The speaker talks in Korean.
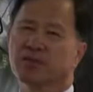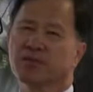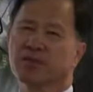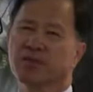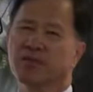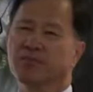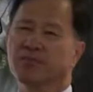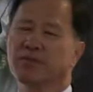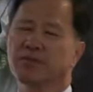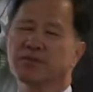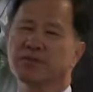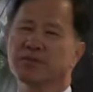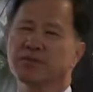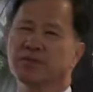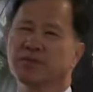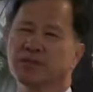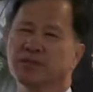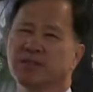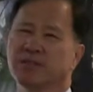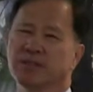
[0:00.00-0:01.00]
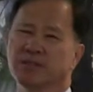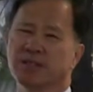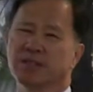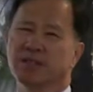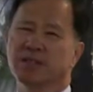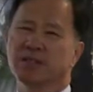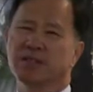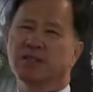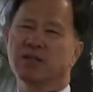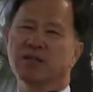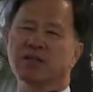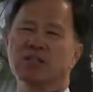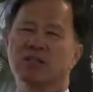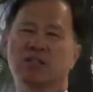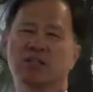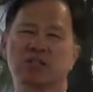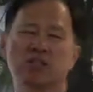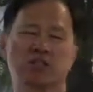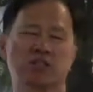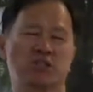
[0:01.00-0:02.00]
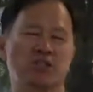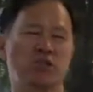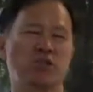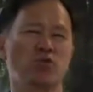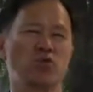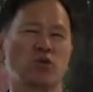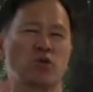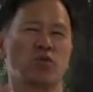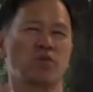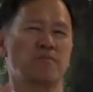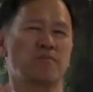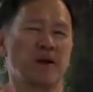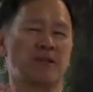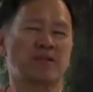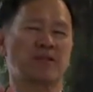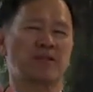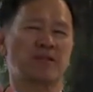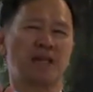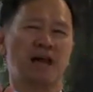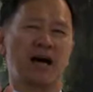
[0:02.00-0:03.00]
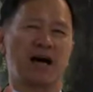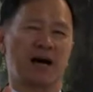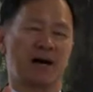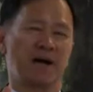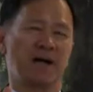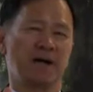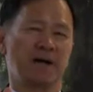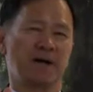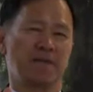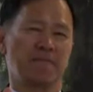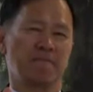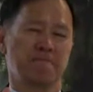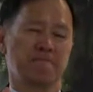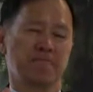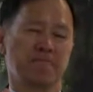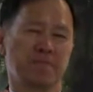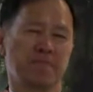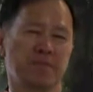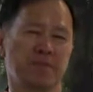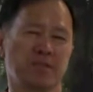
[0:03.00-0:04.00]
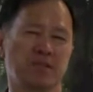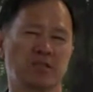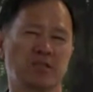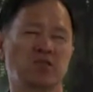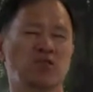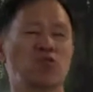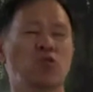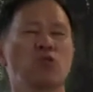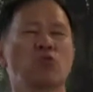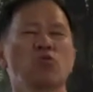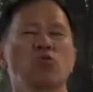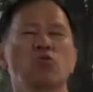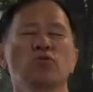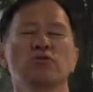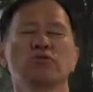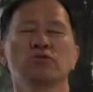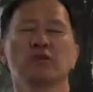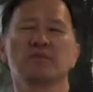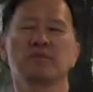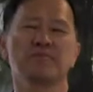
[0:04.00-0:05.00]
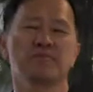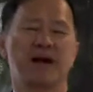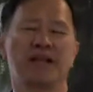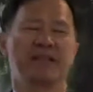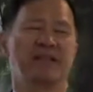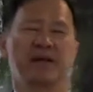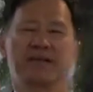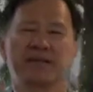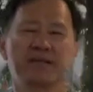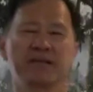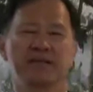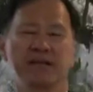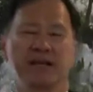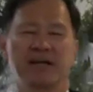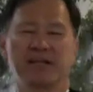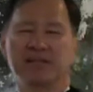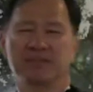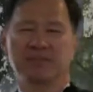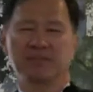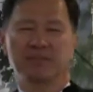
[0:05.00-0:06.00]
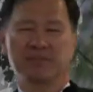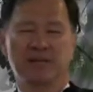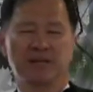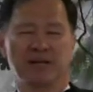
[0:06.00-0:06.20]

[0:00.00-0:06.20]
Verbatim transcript: 그러면은 그래서 치료를 받았다. 그거로 온전히 만나는 게 아닙니다.